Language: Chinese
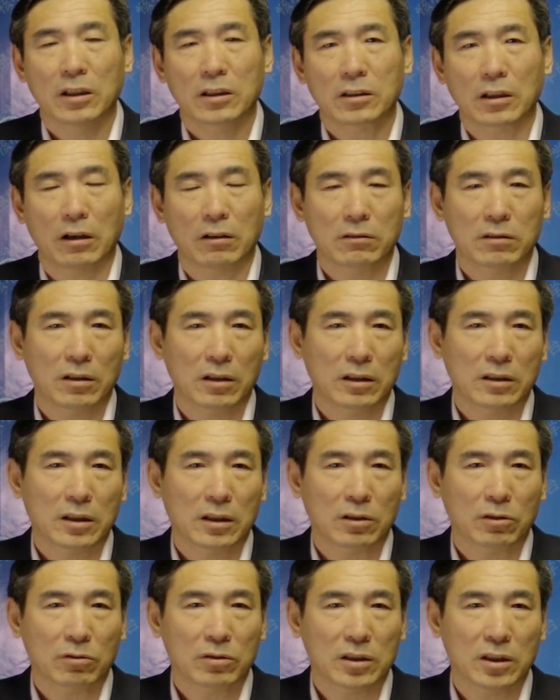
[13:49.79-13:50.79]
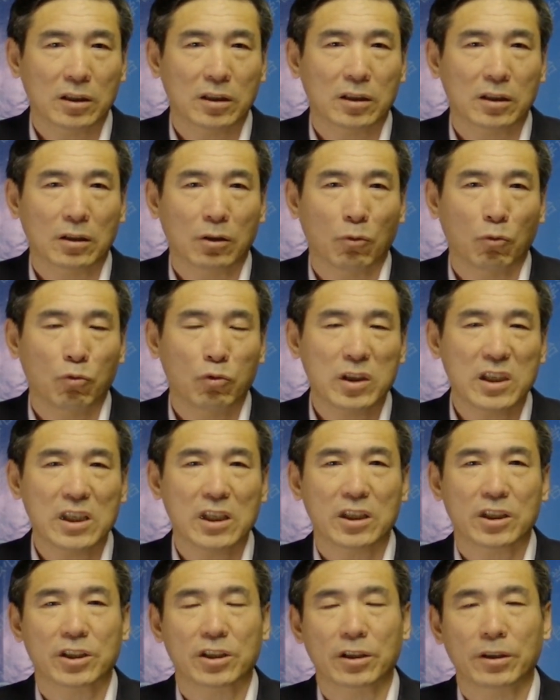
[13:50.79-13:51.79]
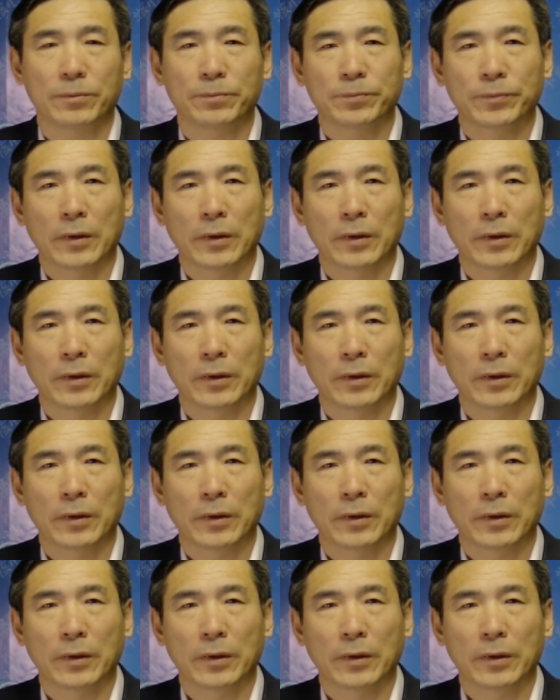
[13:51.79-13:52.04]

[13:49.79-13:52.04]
导致了这种集体的无意识，